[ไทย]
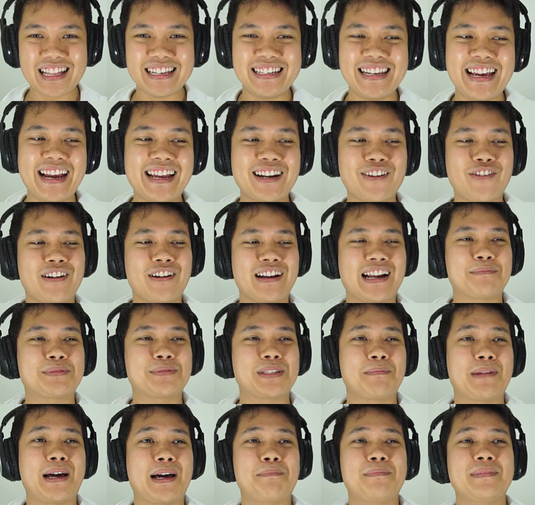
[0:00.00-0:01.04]
แน่นอนนะครับ
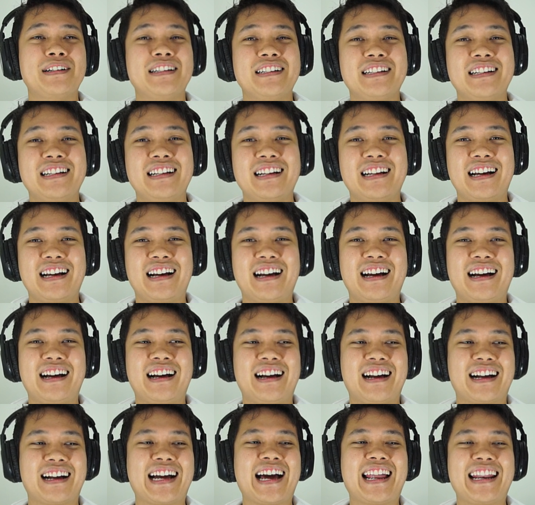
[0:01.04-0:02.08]
สำหรับ
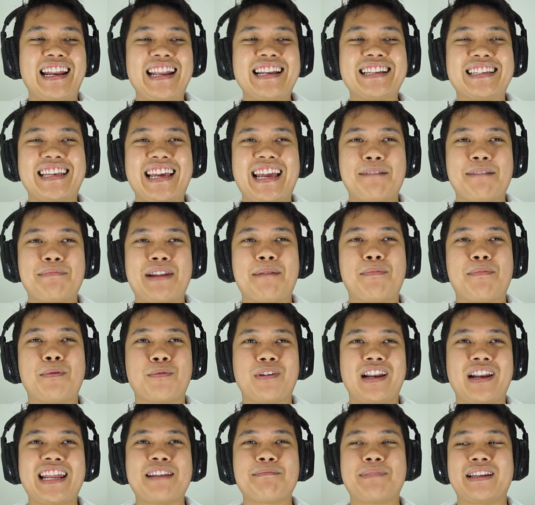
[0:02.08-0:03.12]
การเล่นเกมนะครับผม
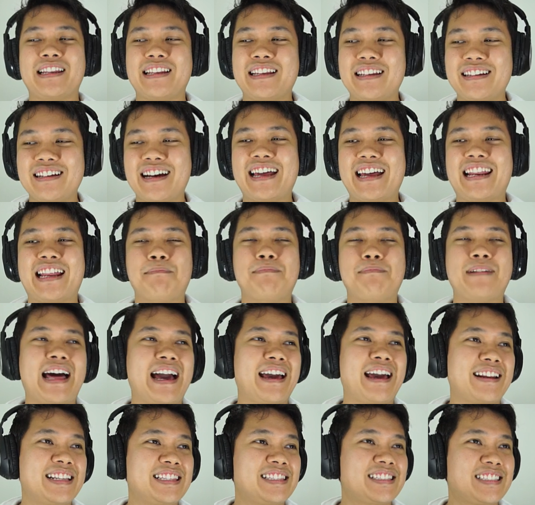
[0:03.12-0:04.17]
ก็เล่นไปเรื่อยๆนะครับไล
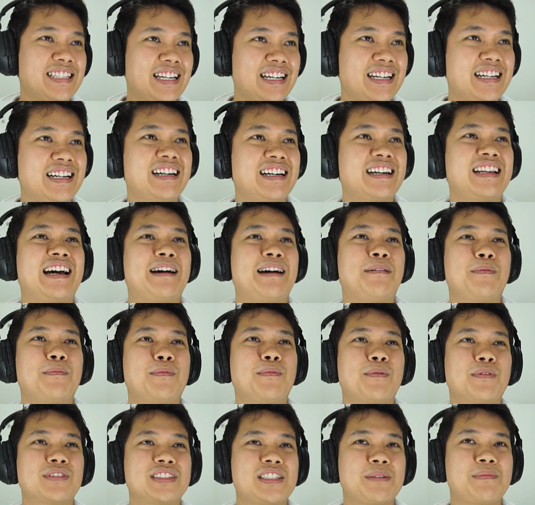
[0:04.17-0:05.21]
น์เรนเจอร์นะครับผ
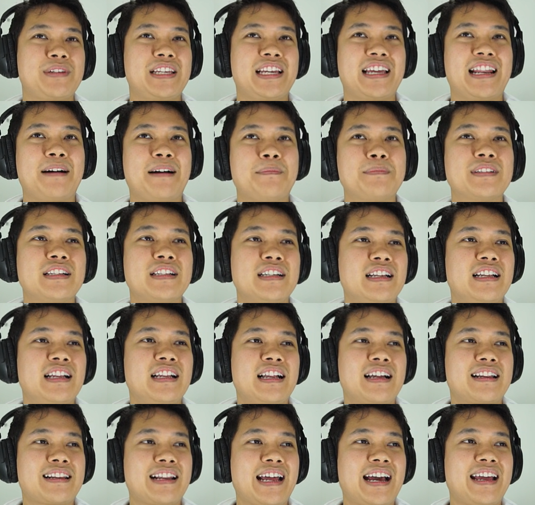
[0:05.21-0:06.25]
มก็จะมีนะครับ
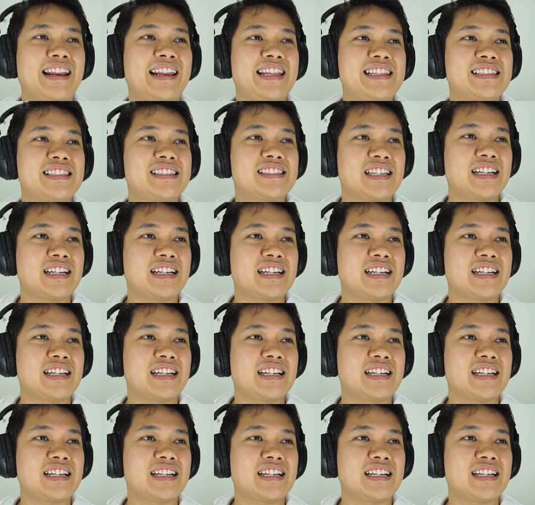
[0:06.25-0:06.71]
ไลน์เรนเจ